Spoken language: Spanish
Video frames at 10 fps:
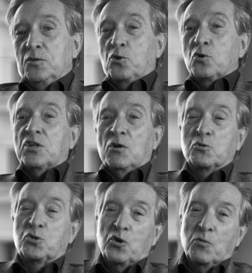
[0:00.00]
Yo no sé
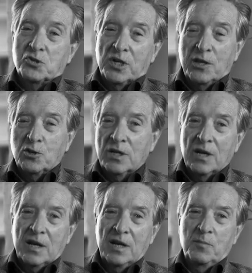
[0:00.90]
cómo soy como seguidor de
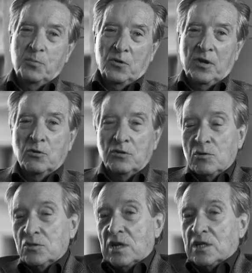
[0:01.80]
la Real porque lo
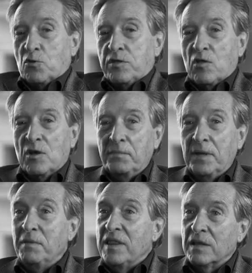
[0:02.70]
tengo tan asociado a
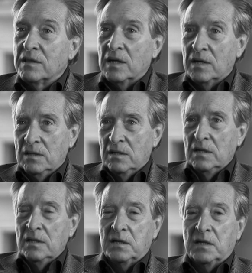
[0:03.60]
mi vida entera
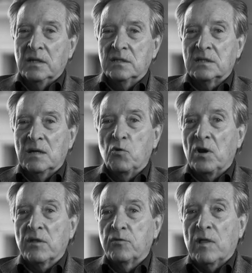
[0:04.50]
que está muy
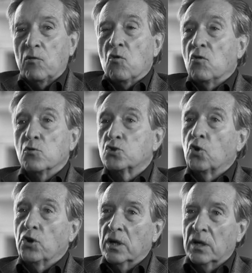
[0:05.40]
relacionado con cómo
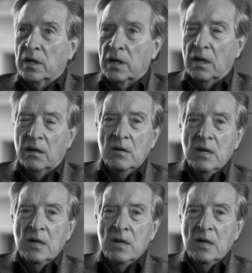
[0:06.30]
soy en general.